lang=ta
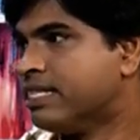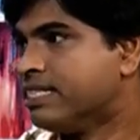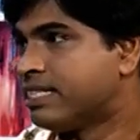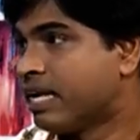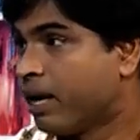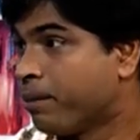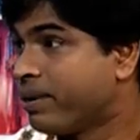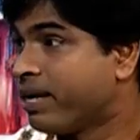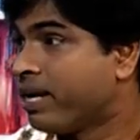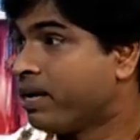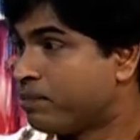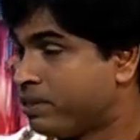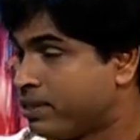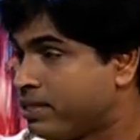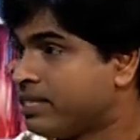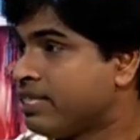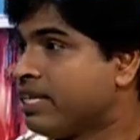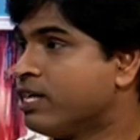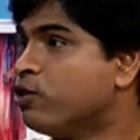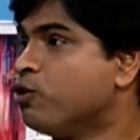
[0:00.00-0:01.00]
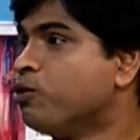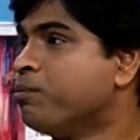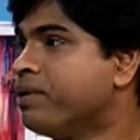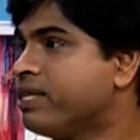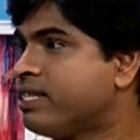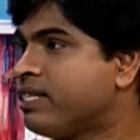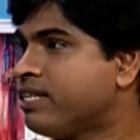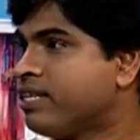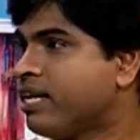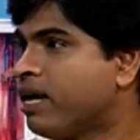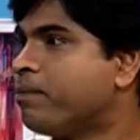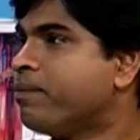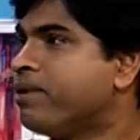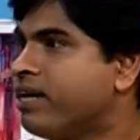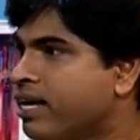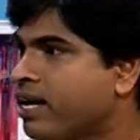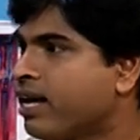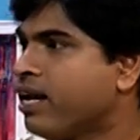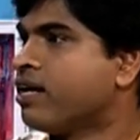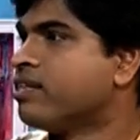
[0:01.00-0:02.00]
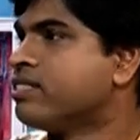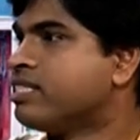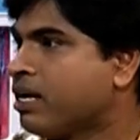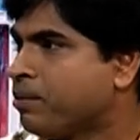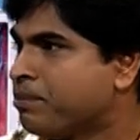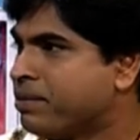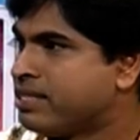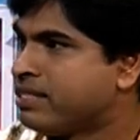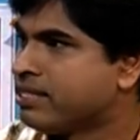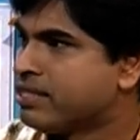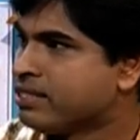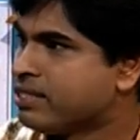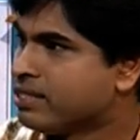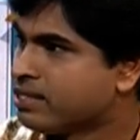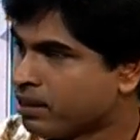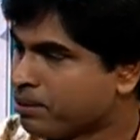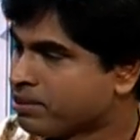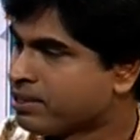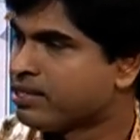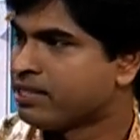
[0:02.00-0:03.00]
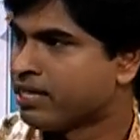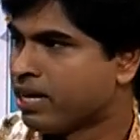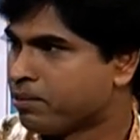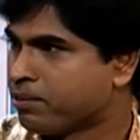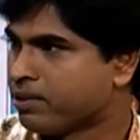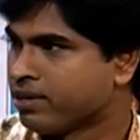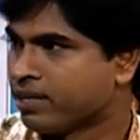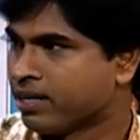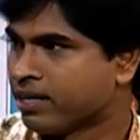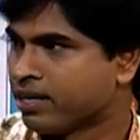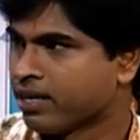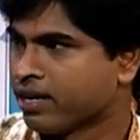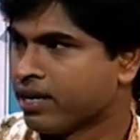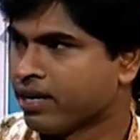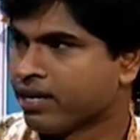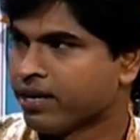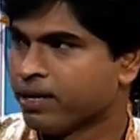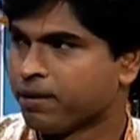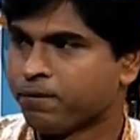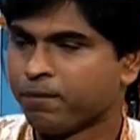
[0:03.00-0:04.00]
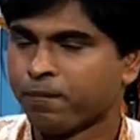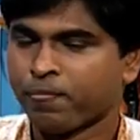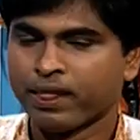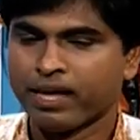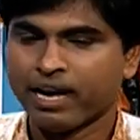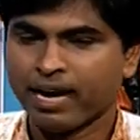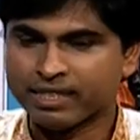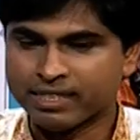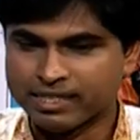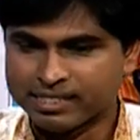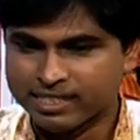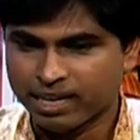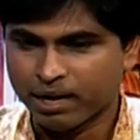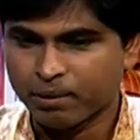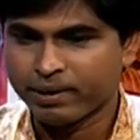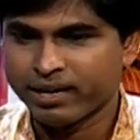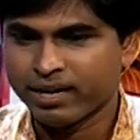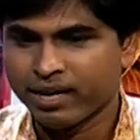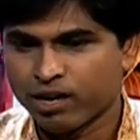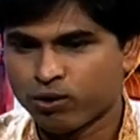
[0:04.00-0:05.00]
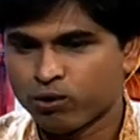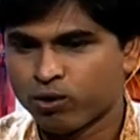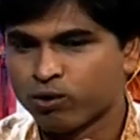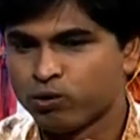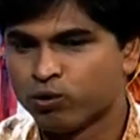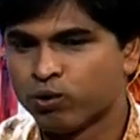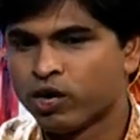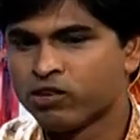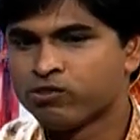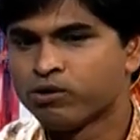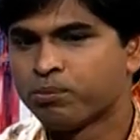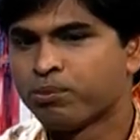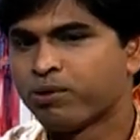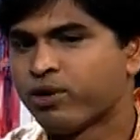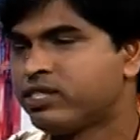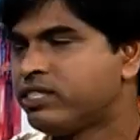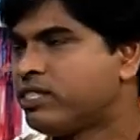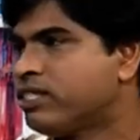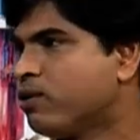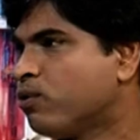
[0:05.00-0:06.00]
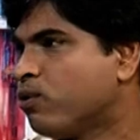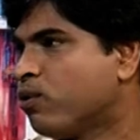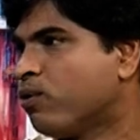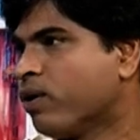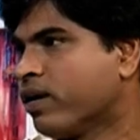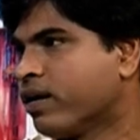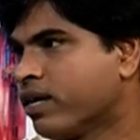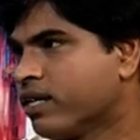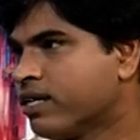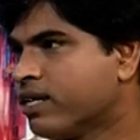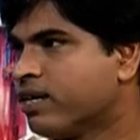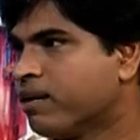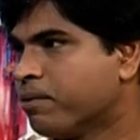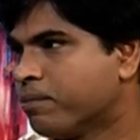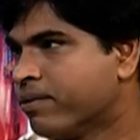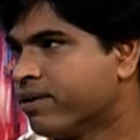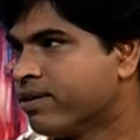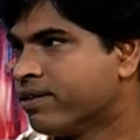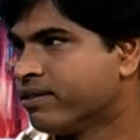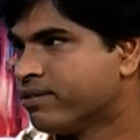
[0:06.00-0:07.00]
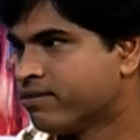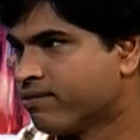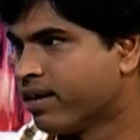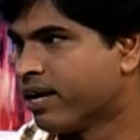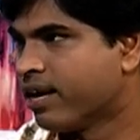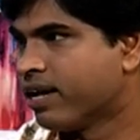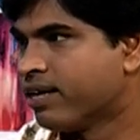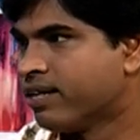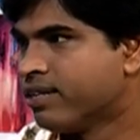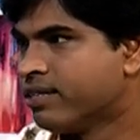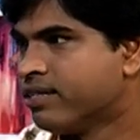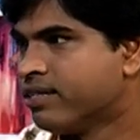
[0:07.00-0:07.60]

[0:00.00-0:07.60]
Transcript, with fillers: சமையலை பற்றி எதுவுமே தெரியாமல் இன்னைக்கு எல்லாரும் சமைச்சு சமைச்சு சாப்பிட்டுக்கிட்டு இருக்கிறாங்க அந்த சமையலில் ஒரு உணவு புரட்சியை உருவாக்குறது தான் நம்ம வேலை